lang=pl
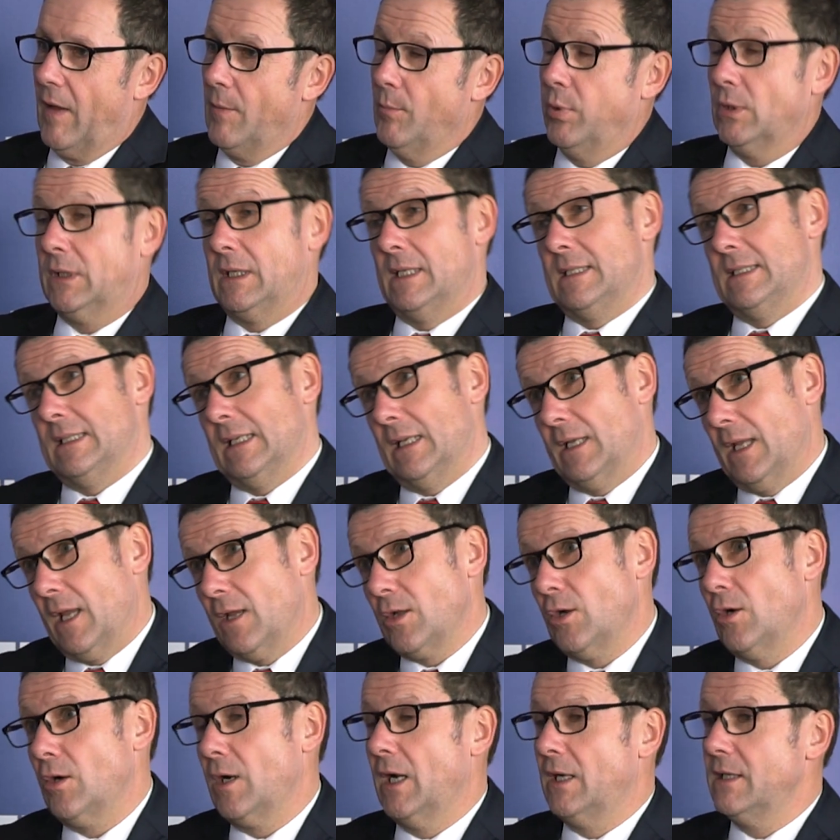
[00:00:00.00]

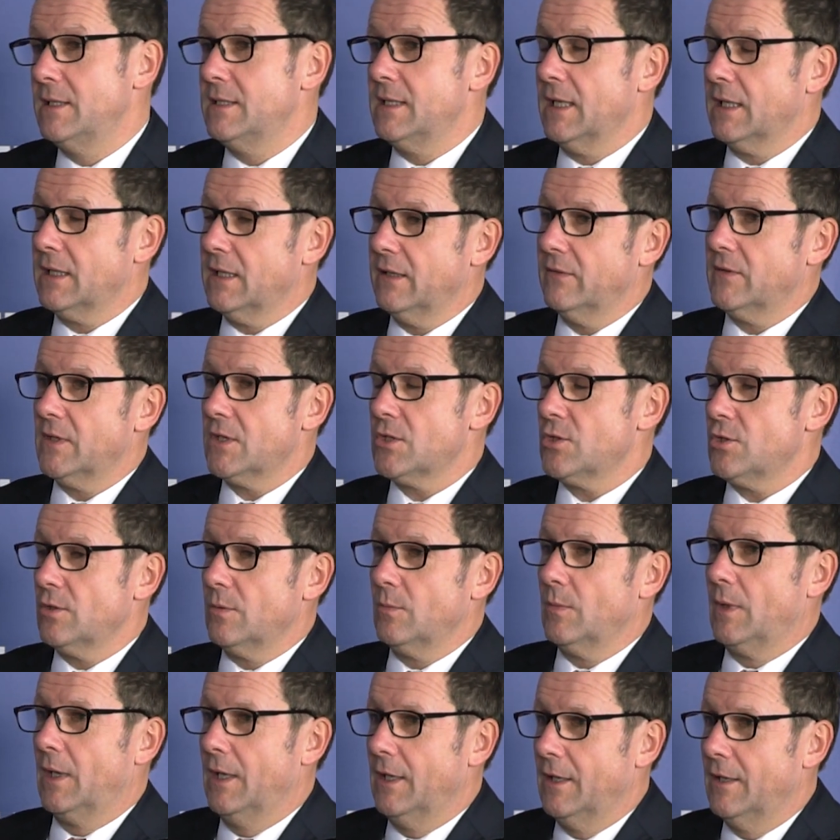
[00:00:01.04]
potencjalnego koalicjanta w
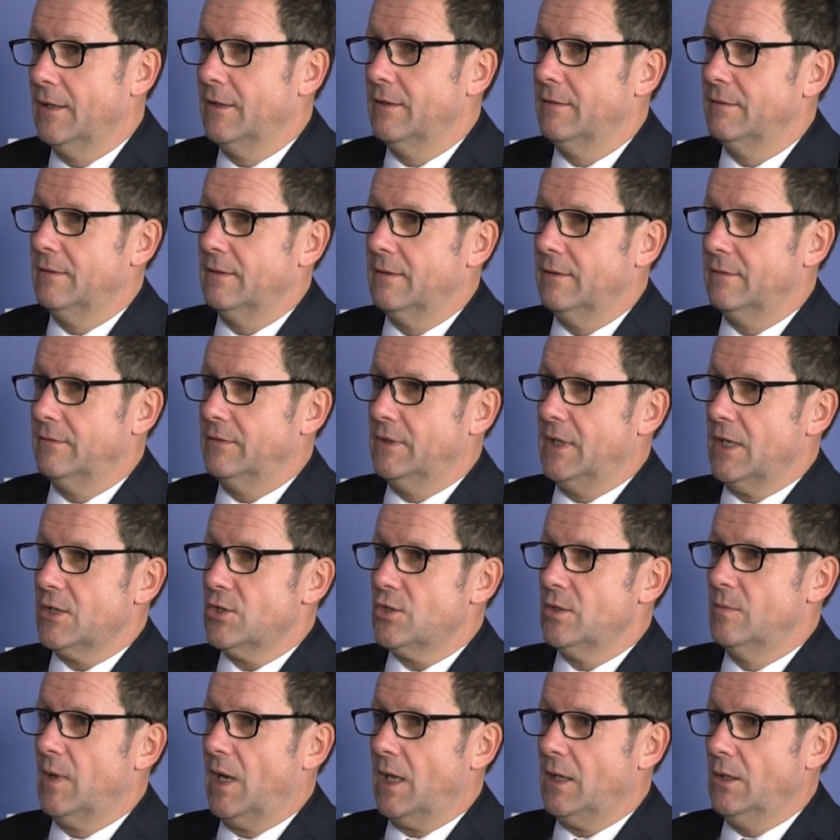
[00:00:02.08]
naszym E, w
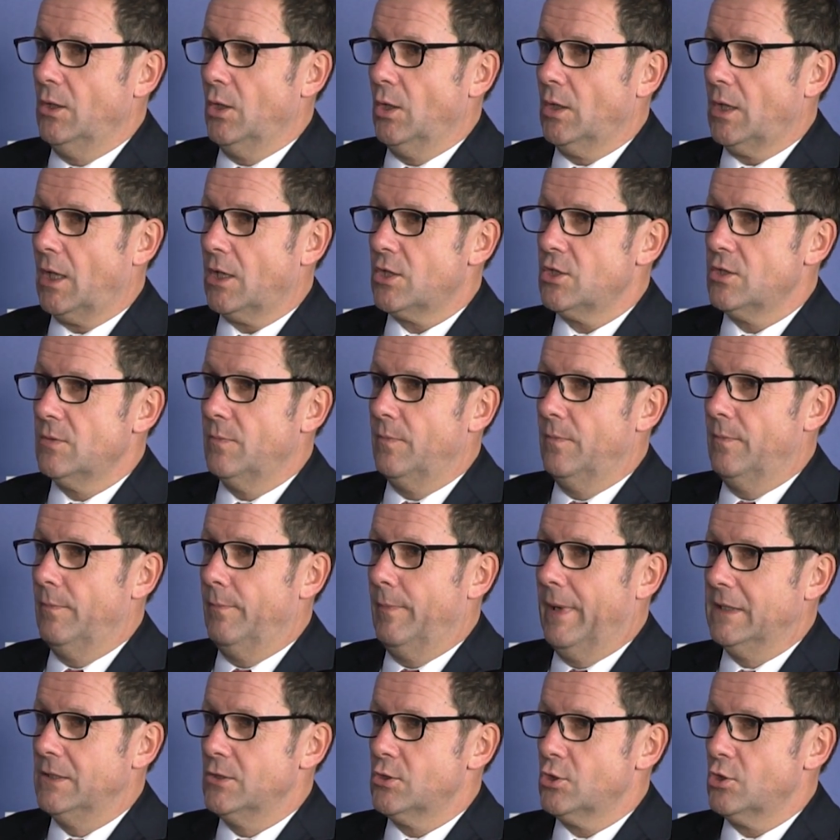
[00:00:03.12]
naszym regionie. Czy
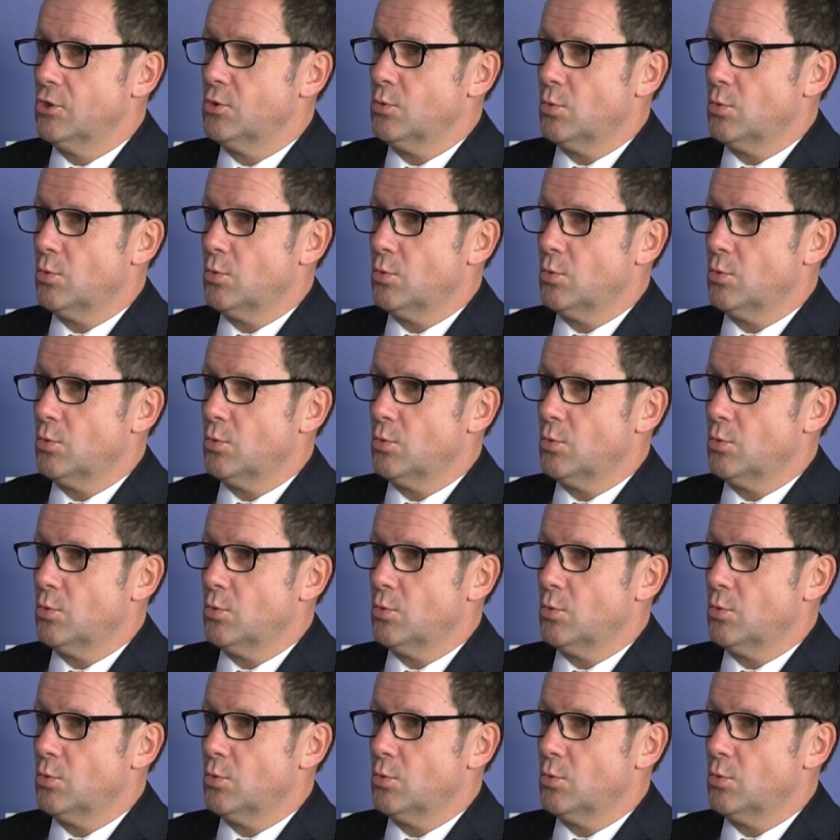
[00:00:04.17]
Pani coś